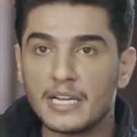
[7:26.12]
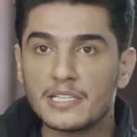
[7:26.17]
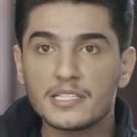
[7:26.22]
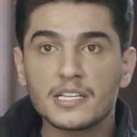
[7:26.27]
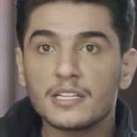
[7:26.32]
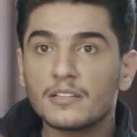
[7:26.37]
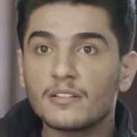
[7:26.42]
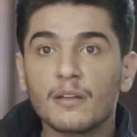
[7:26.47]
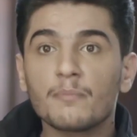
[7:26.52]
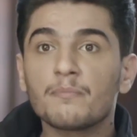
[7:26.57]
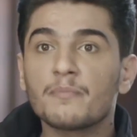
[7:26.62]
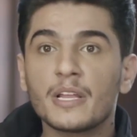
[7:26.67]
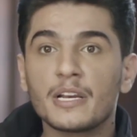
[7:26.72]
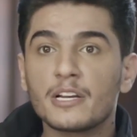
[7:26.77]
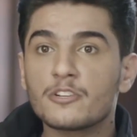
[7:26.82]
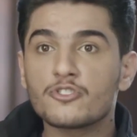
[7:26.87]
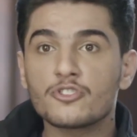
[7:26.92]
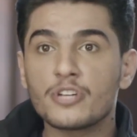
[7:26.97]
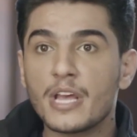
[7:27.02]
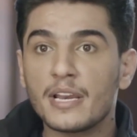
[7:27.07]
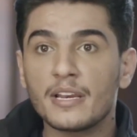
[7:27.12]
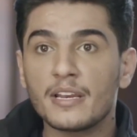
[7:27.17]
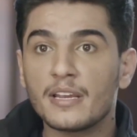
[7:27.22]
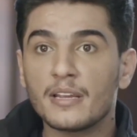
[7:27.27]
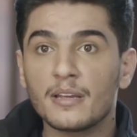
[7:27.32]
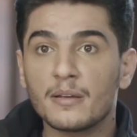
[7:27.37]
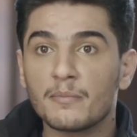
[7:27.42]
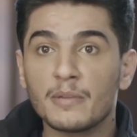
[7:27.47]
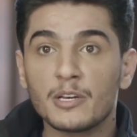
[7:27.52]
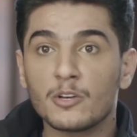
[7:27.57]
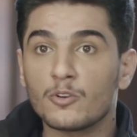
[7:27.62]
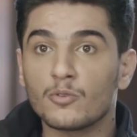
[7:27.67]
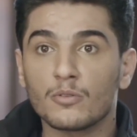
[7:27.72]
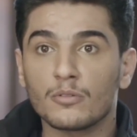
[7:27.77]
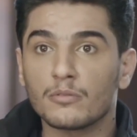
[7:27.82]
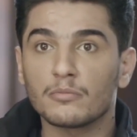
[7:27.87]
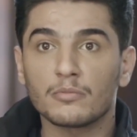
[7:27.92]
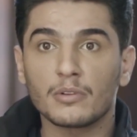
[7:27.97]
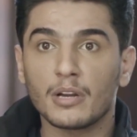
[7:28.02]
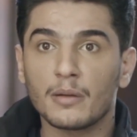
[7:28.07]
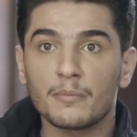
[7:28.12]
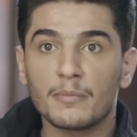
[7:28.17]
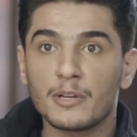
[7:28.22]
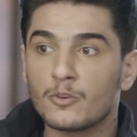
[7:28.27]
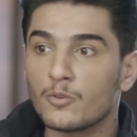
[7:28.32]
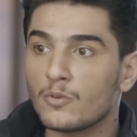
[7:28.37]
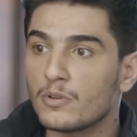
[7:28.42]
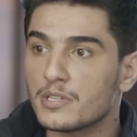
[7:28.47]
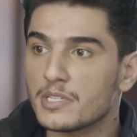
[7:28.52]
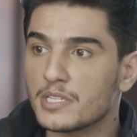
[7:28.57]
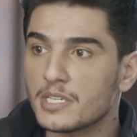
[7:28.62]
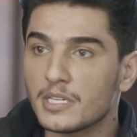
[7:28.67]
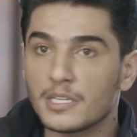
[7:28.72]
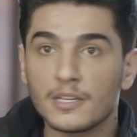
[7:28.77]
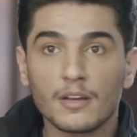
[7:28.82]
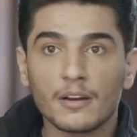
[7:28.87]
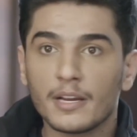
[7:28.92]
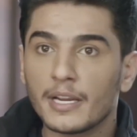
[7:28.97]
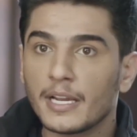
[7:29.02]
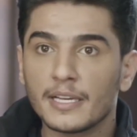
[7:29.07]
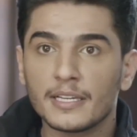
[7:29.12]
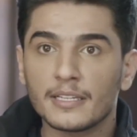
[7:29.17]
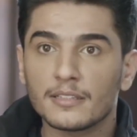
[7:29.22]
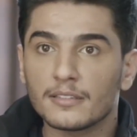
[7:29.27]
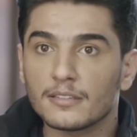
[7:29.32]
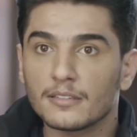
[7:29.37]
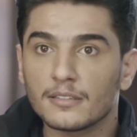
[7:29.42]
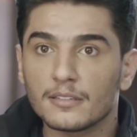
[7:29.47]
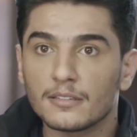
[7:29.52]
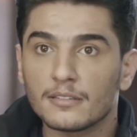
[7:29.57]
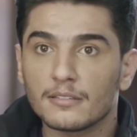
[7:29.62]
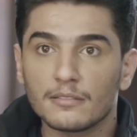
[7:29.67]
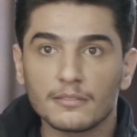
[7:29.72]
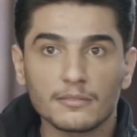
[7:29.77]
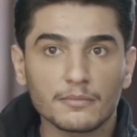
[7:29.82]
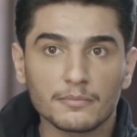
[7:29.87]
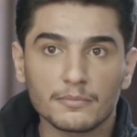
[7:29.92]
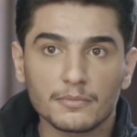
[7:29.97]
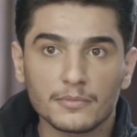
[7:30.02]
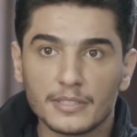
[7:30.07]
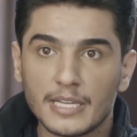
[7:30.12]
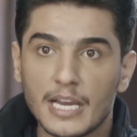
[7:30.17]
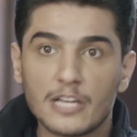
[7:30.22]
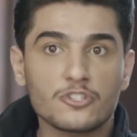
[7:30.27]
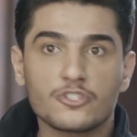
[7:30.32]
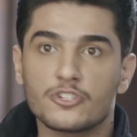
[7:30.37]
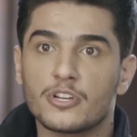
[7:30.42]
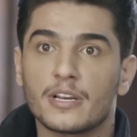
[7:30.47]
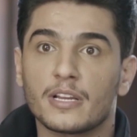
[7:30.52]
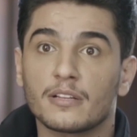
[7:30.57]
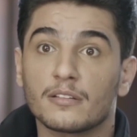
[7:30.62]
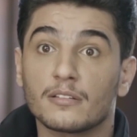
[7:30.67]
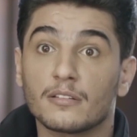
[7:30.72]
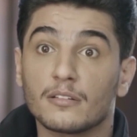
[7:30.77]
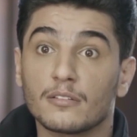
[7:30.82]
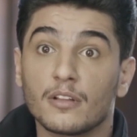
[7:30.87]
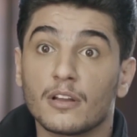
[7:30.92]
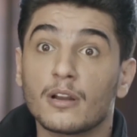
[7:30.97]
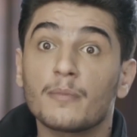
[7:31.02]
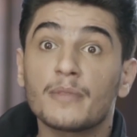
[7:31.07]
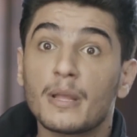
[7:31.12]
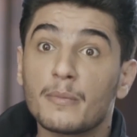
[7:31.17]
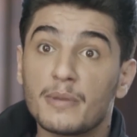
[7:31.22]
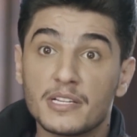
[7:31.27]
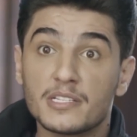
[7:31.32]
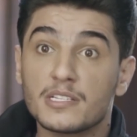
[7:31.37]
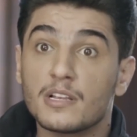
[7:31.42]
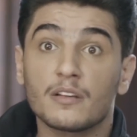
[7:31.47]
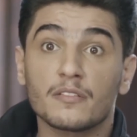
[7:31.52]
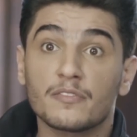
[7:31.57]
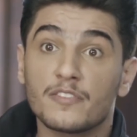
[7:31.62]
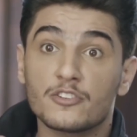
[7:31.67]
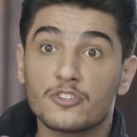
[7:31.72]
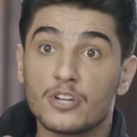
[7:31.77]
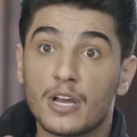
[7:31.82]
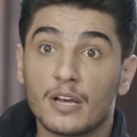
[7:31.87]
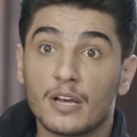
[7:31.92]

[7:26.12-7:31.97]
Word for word: حسيت ربنا نجاني منه رغم انه السياره يعني تعجنت ضربنا بحصان فجاه